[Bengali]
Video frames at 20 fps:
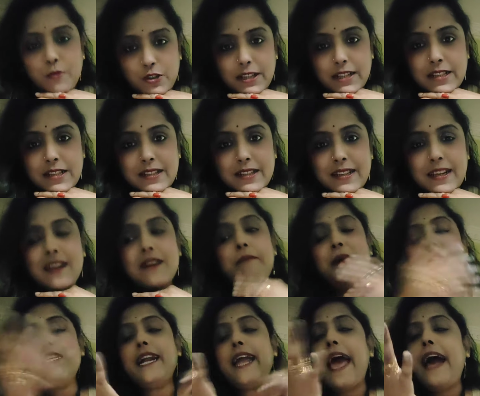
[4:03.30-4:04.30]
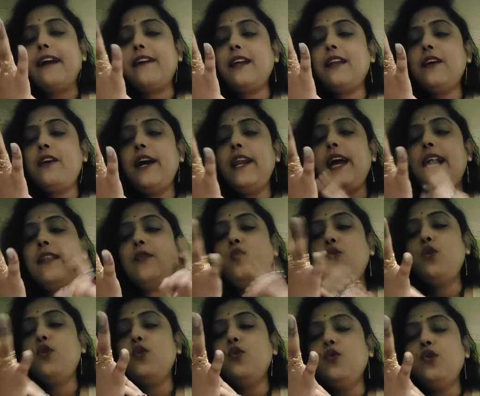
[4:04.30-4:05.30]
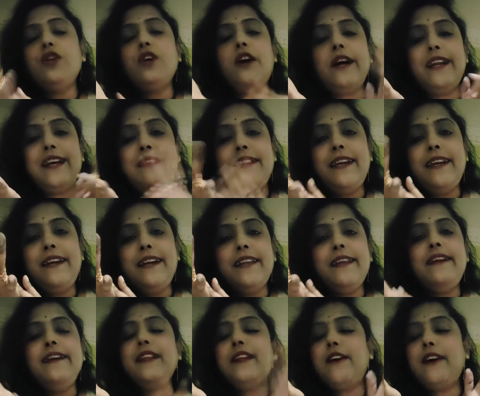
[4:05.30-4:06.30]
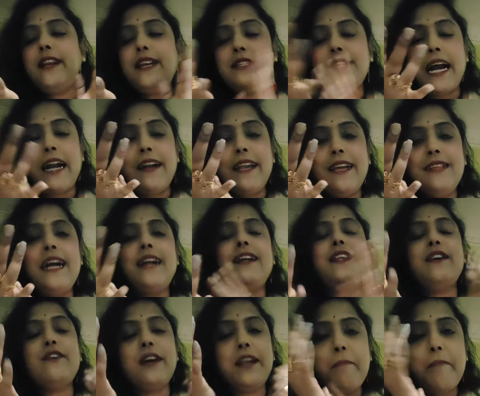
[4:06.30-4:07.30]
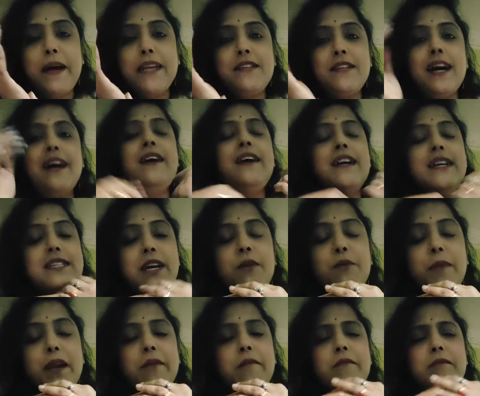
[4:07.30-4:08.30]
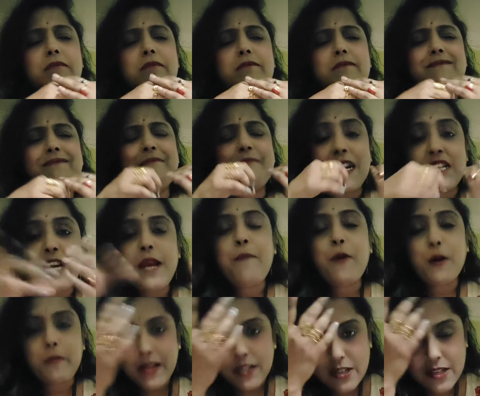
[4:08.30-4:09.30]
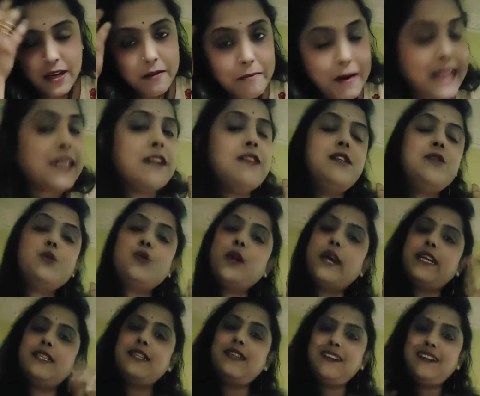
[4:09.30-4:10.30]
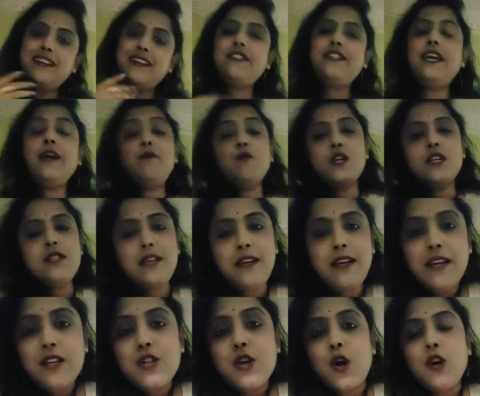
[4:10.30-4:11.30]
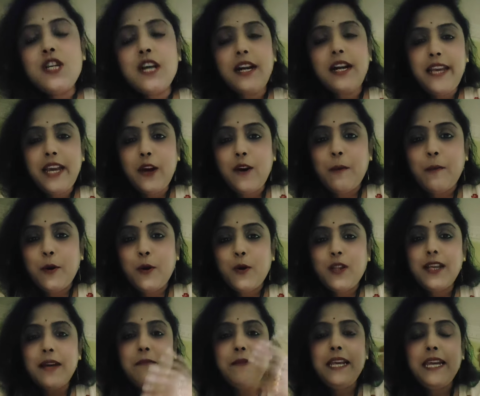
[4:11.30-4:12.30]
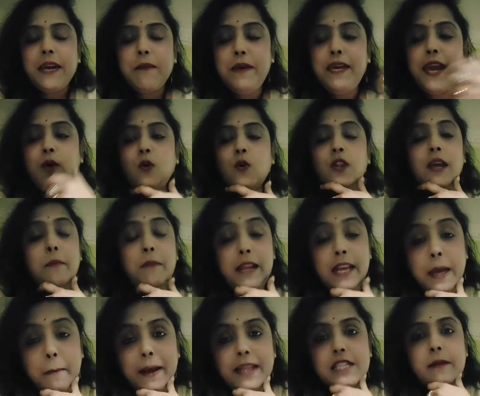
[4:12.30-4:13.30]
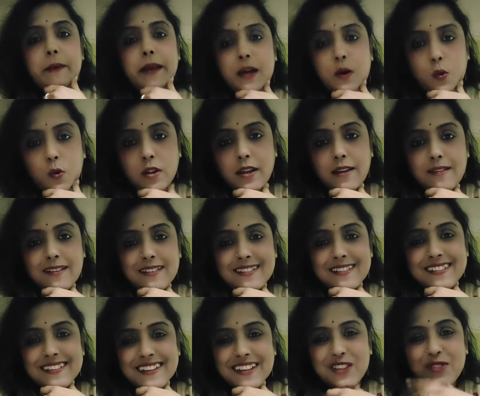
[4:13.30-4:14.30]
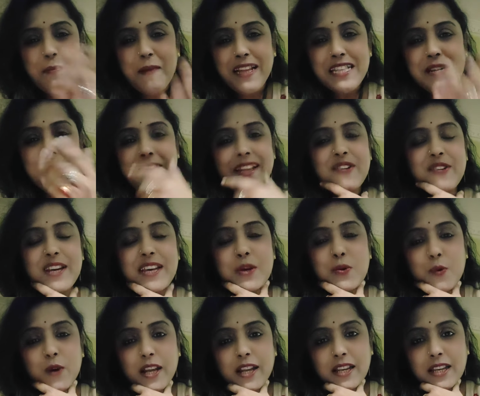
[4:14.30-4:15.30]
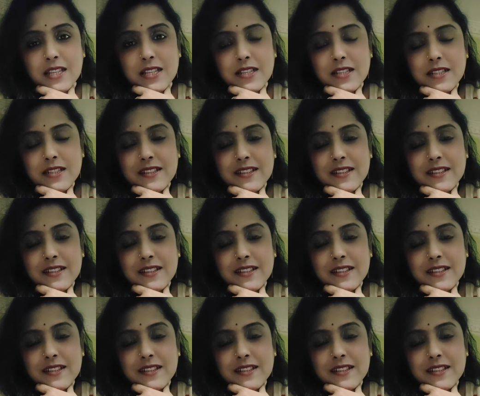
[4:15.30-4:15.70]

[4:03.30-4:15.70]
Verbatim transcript: বোঝাচ্ছে মানে যার একটাতে হয় না দুটো দুটোতে হয় না তিনটে তিনটেতে হয় না চারটে চারটেতে হয় না পাঁচটা যে মানে মাসের পর মাস ভাতার চেঞ্জ করে গেছে সে বসেছে সংসার নিয়ে গল্প করতে মিলিকে বিয়ে করতে মিলিকে বাচ্চা পেদা করতে তুই বাচ্চা পেদা করে কি উকড়ে নিয়েছিস